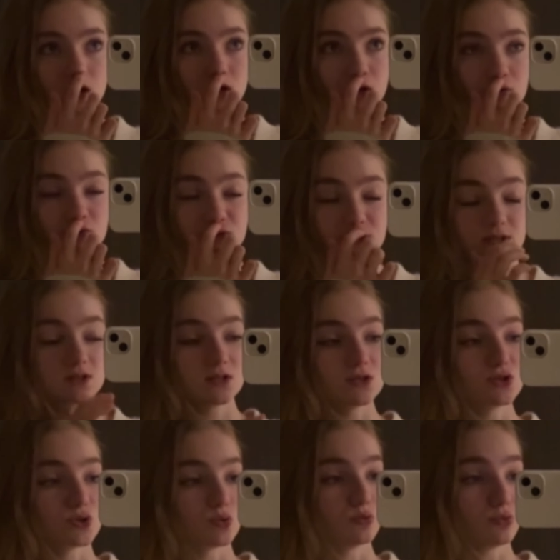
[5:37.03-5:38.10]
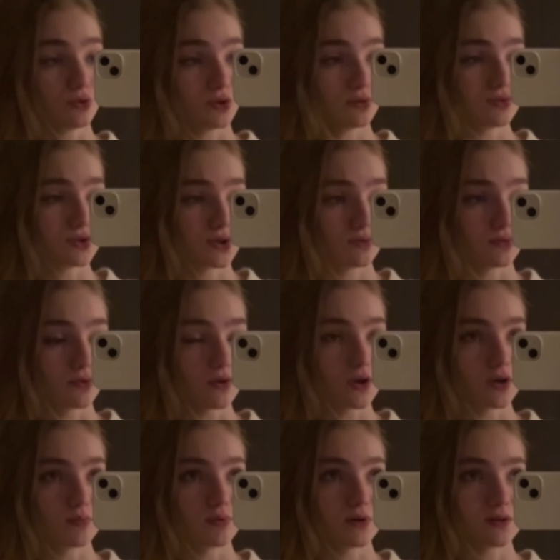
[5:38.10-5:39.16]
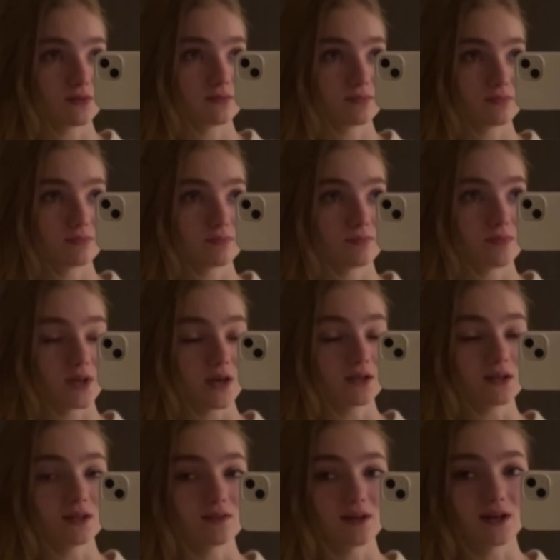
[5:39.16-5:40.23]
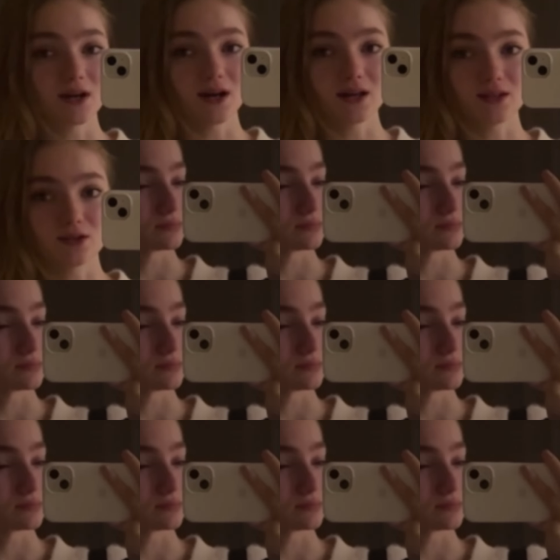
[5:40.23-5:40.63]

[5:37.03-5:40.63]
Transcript: Хоть это 3 секунды, но все равно как бы меня это отвлекает. Я...